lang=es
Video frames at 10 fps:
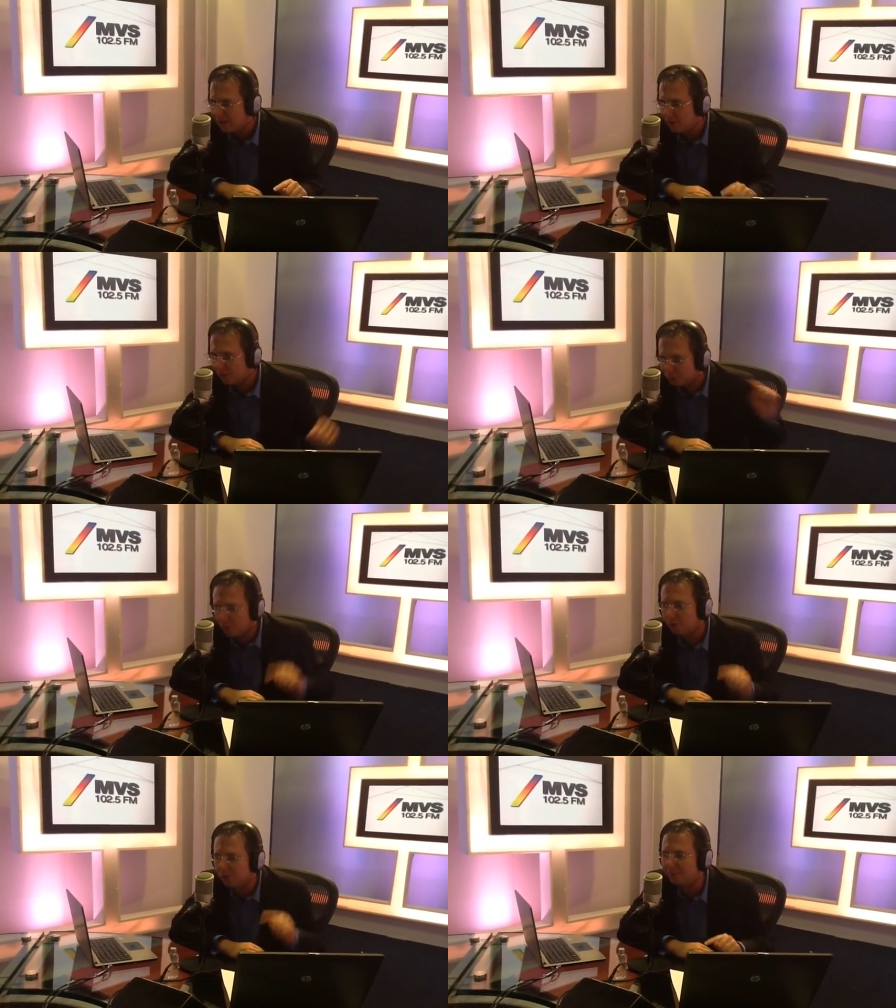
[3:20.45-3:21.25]
No
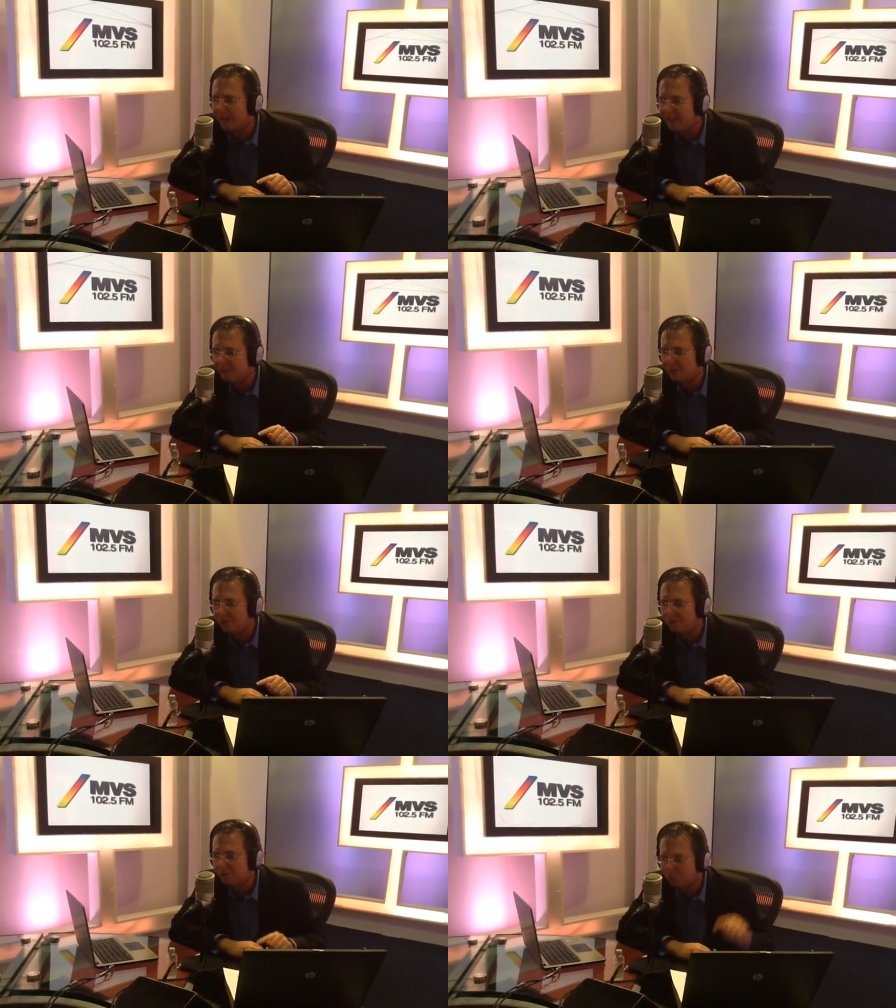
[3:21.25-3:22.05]
todos los
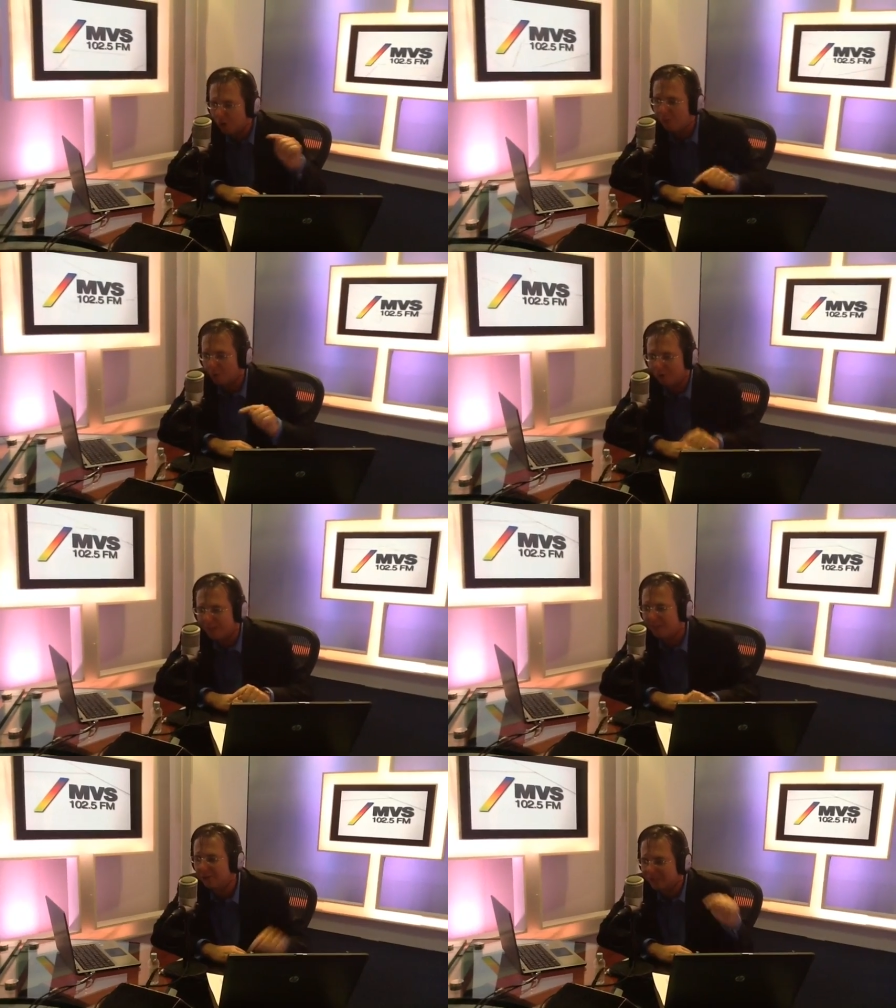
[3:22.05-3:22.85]
maestros son como los
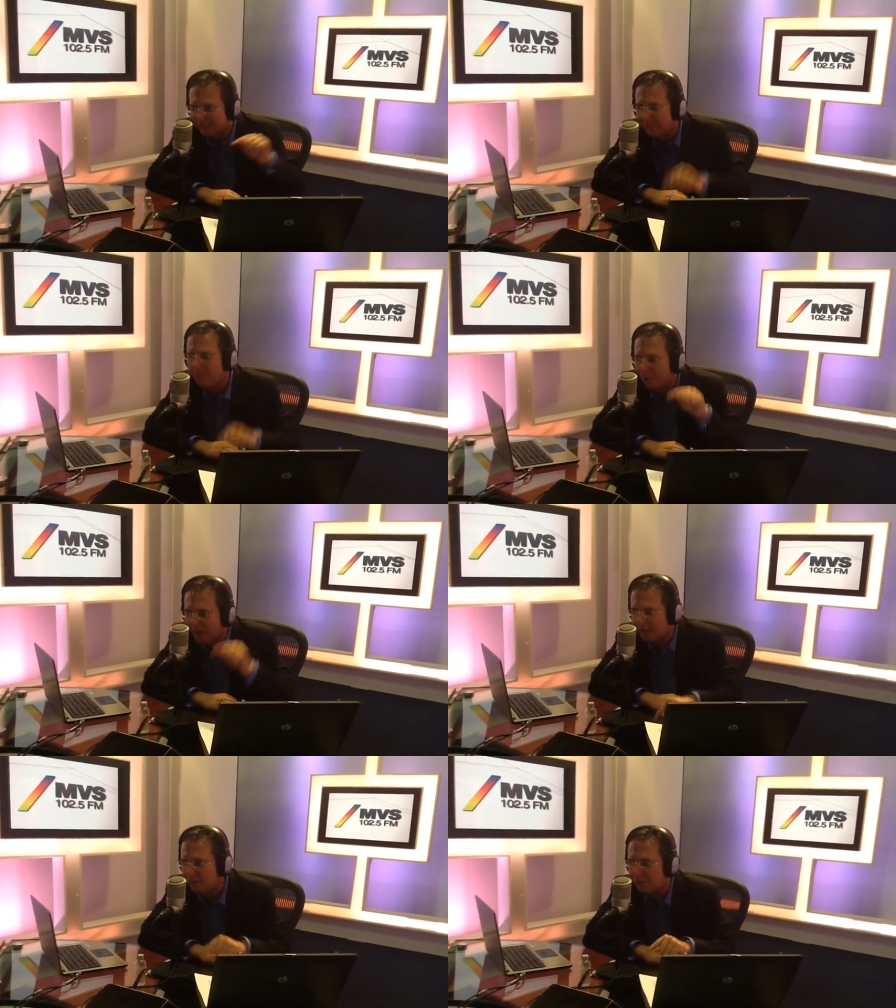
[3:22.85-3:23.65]
maestros que están
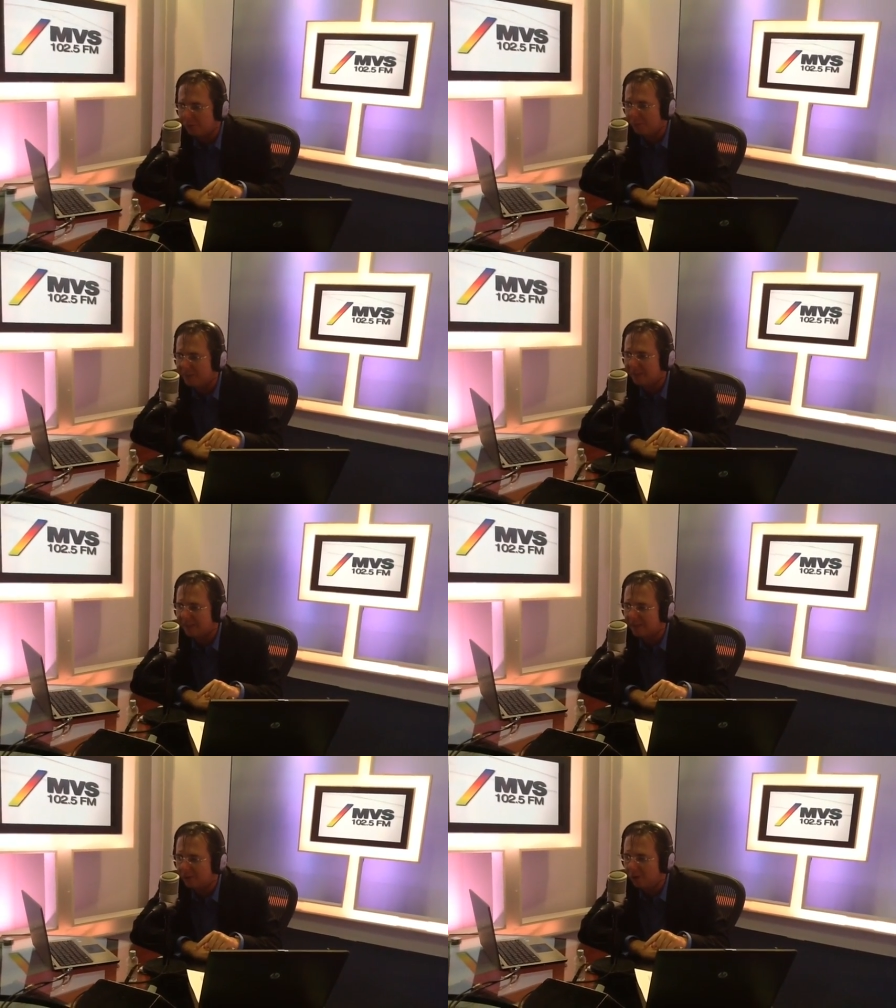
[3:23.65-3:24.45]
bloqueando la autopista
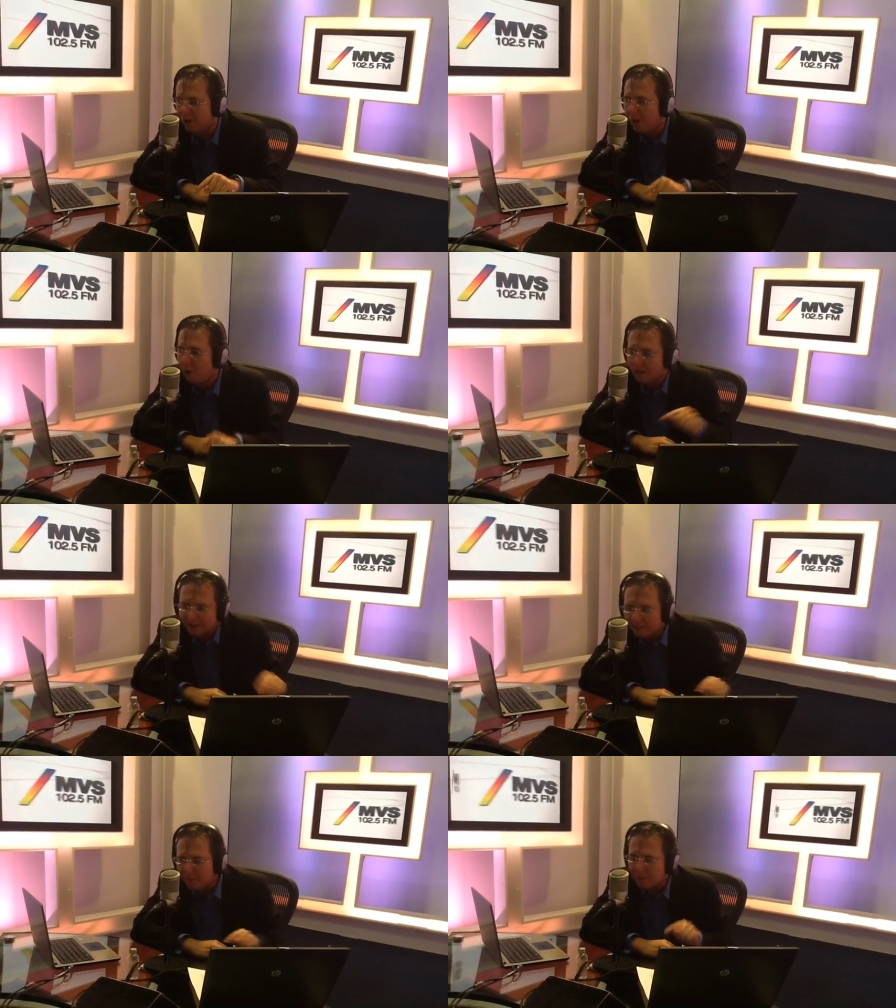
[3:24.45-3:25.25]
del sol o que
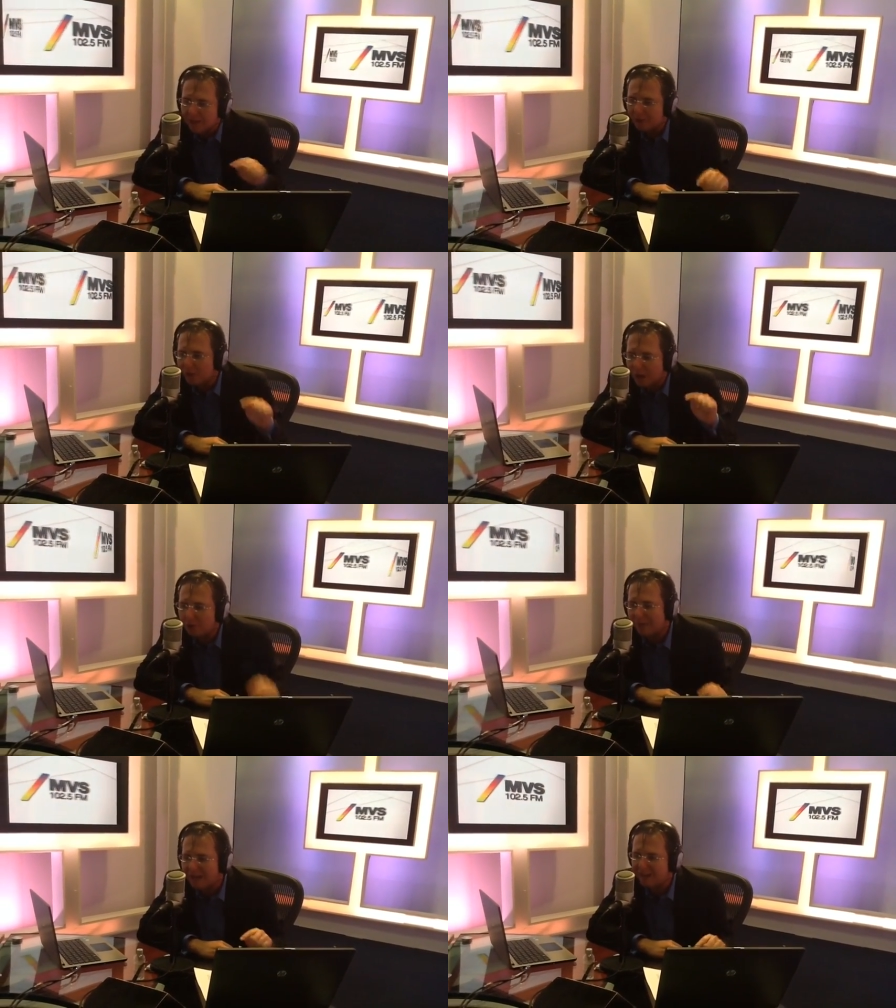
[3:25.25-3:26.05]
están provocando
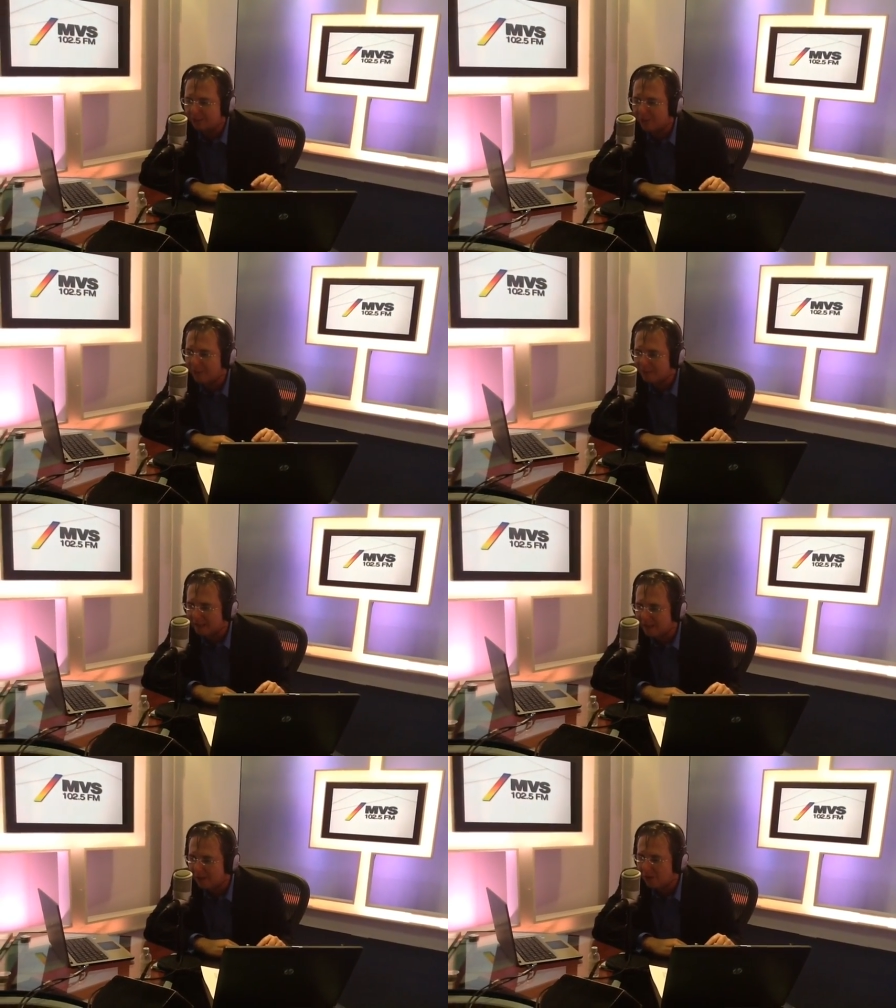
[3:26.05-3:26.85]
caos vial en la Ciudad de
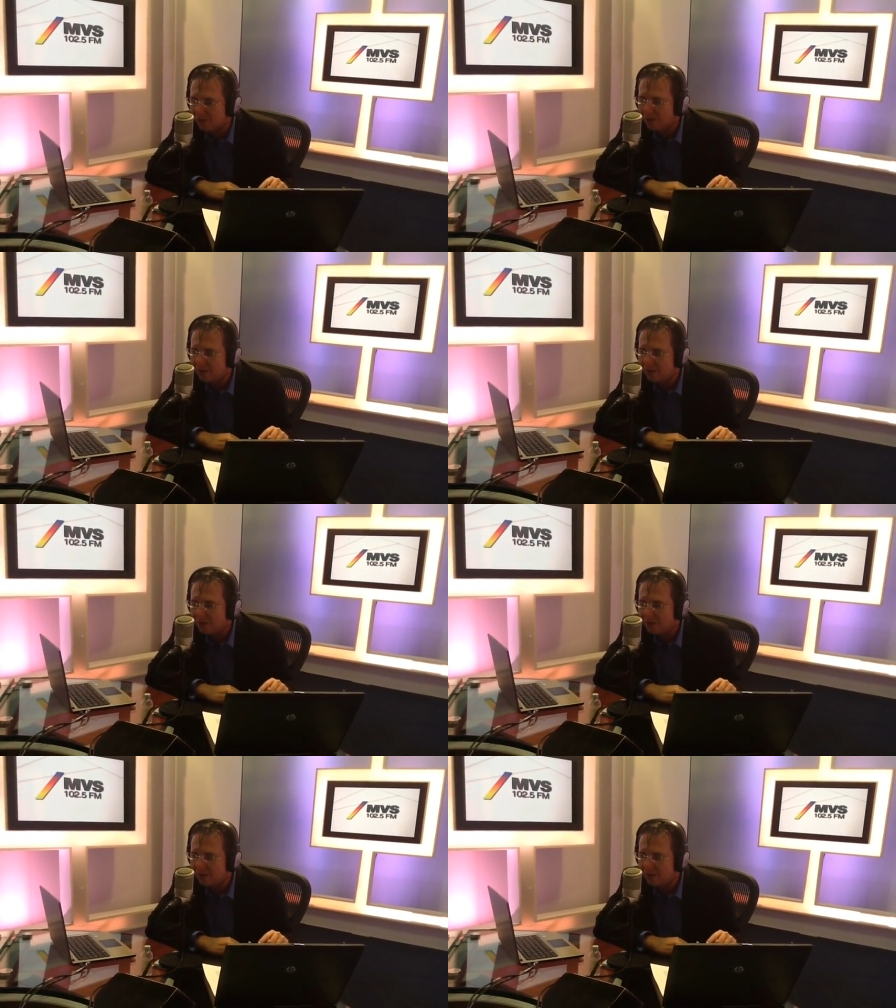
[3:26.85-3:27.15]
México.